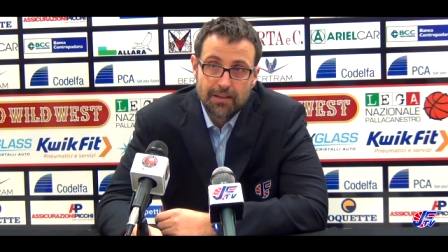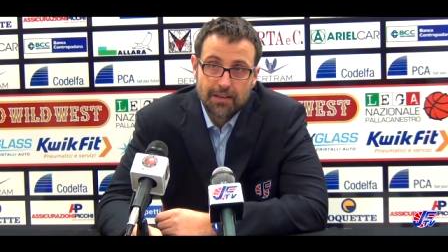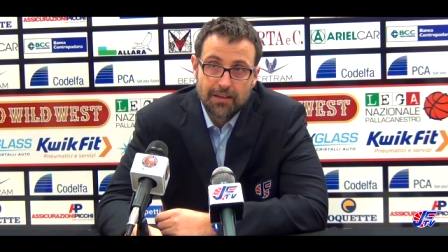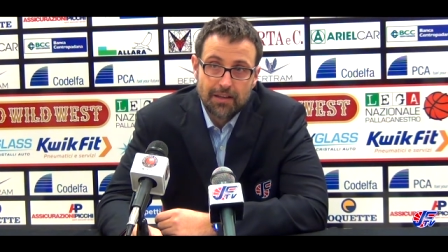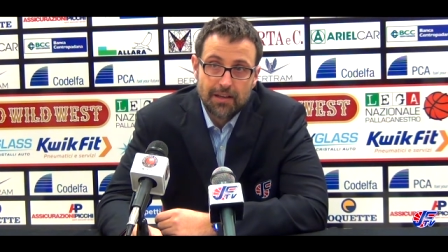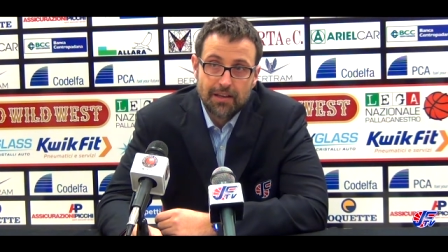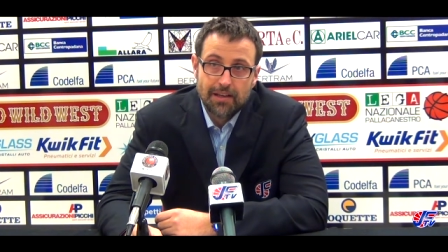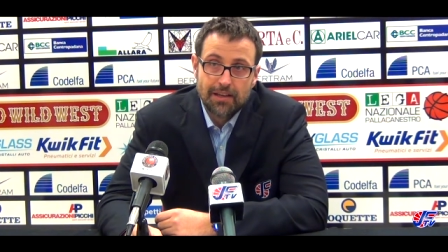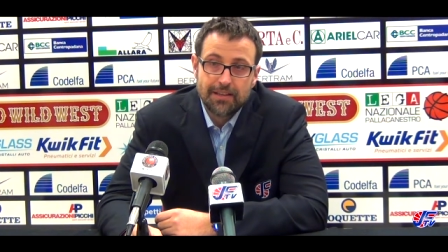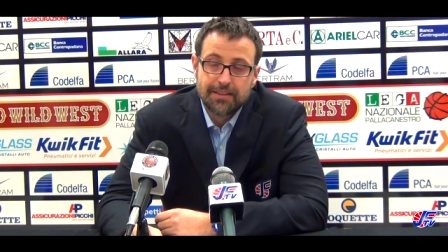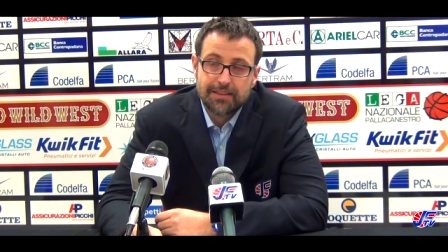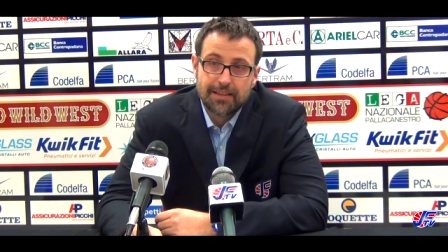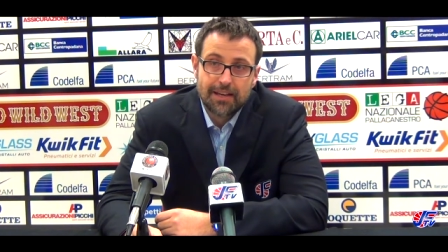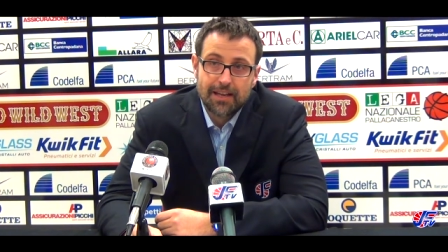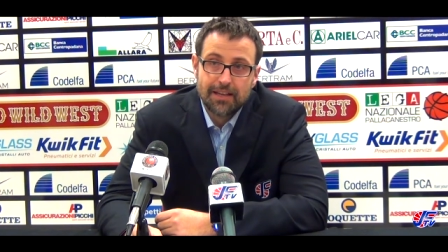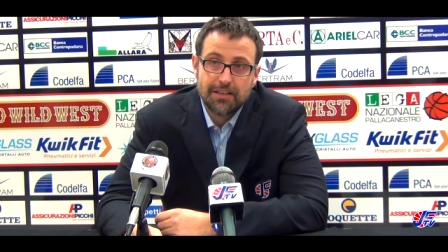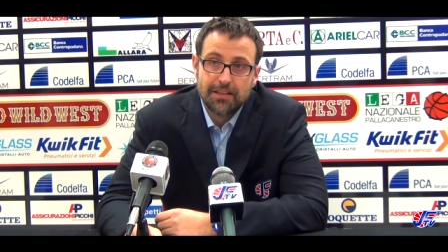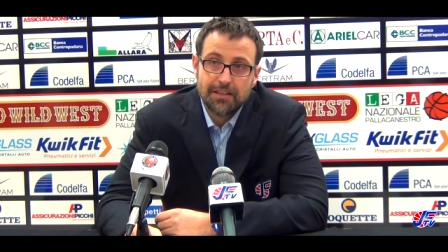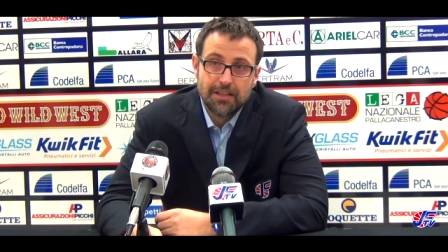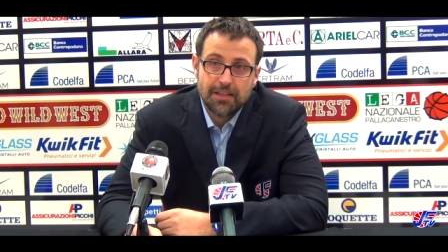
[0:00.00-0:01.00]
Eh, il
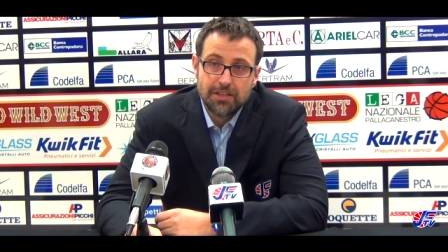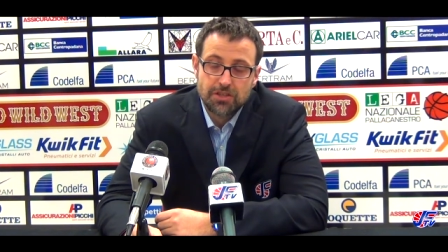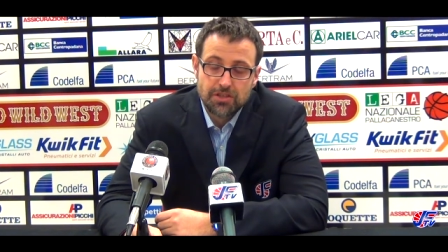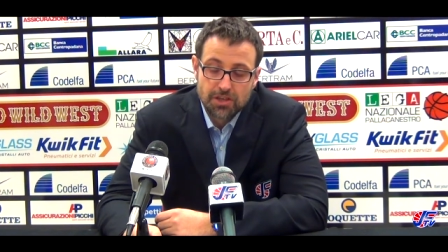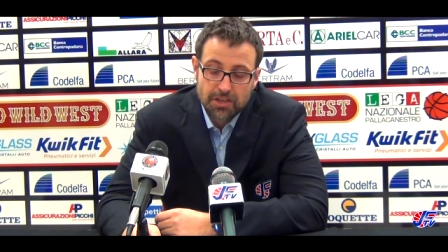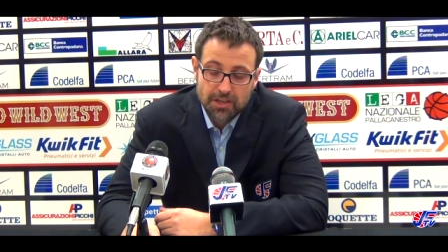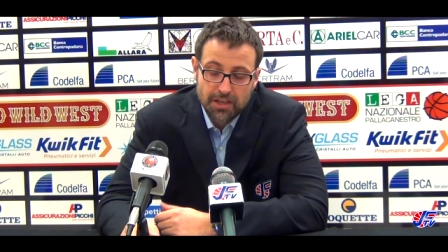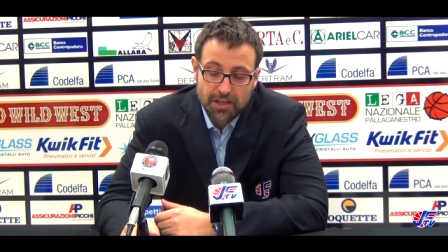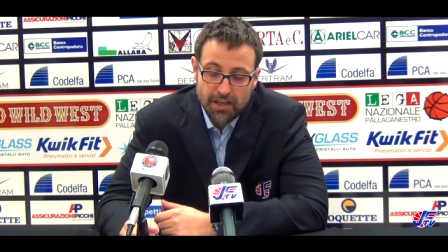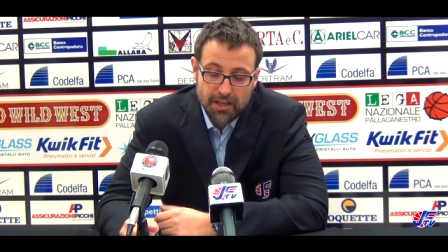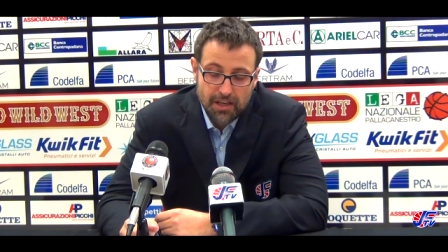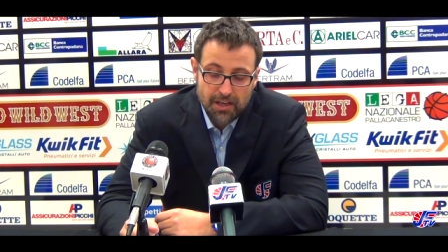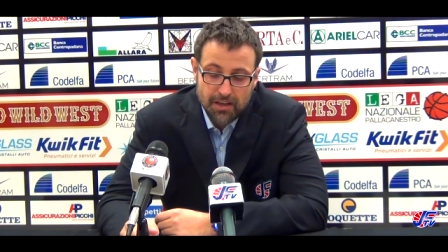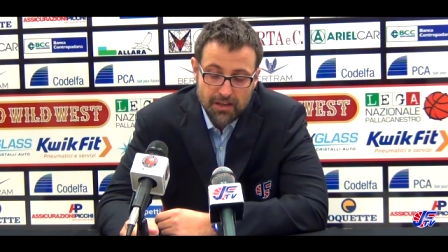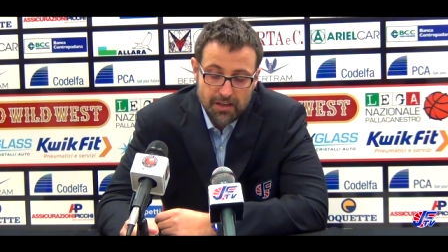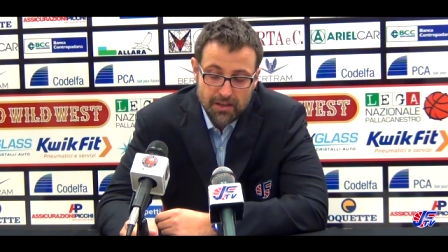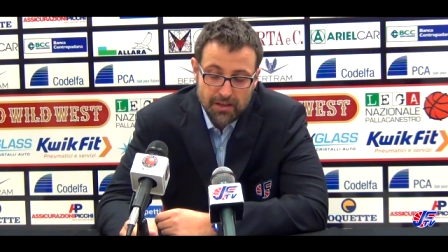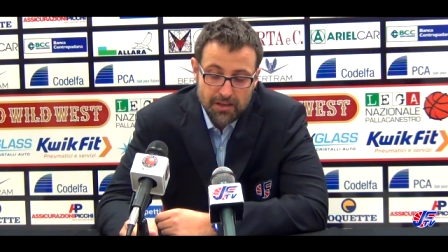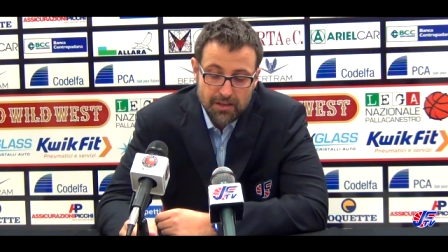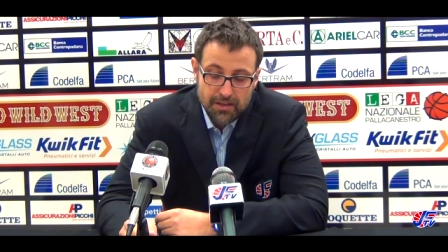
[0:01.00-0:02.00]
trend dice che